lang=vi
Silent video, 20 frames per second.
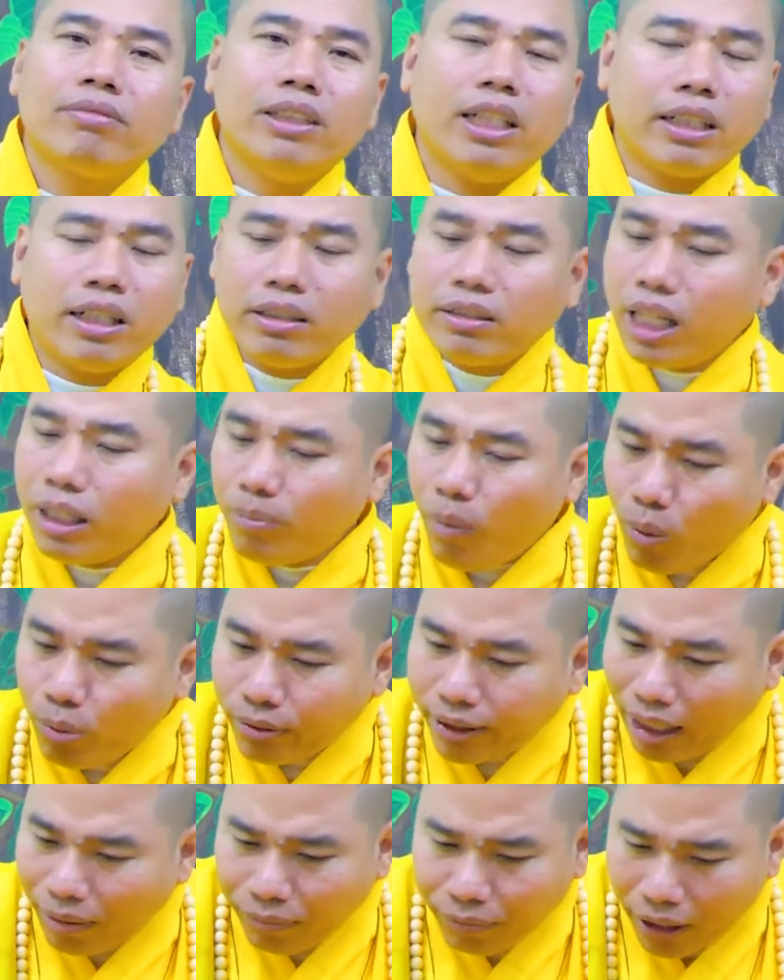Những đức tin
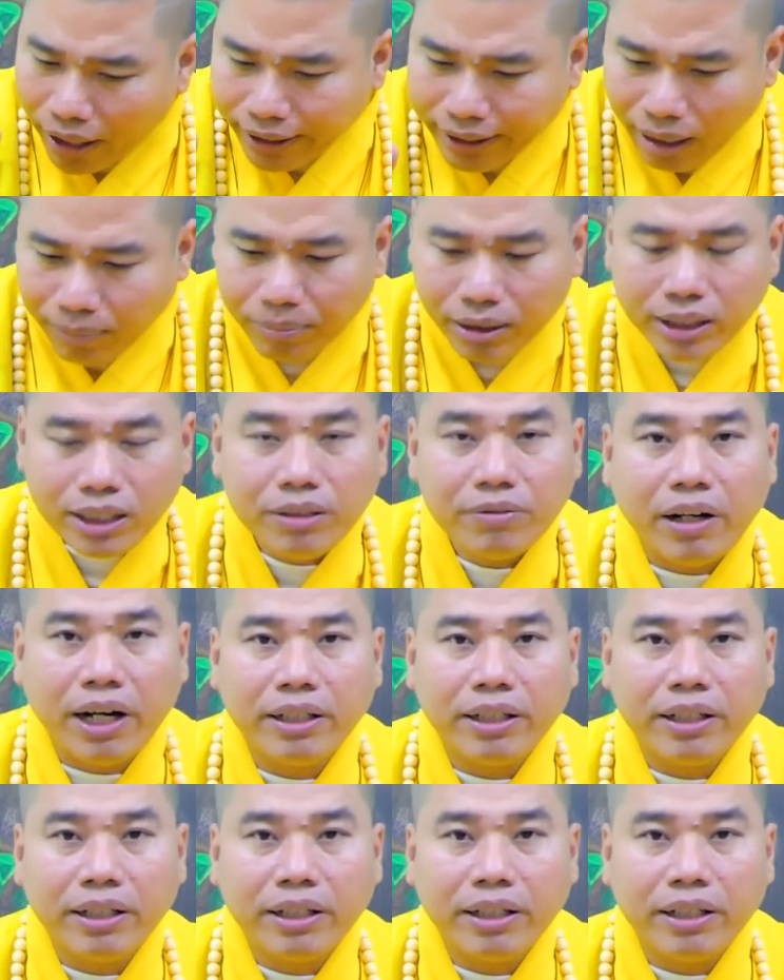100% là như